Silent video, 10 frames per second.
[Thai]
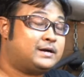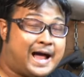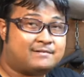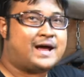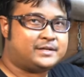
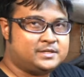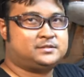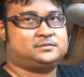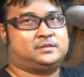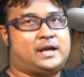ร้านร้านหนึ่ง
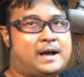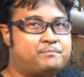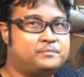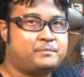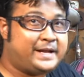นะครับ
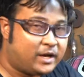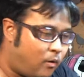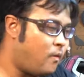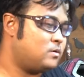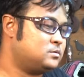ไม่ได้โก
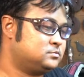ง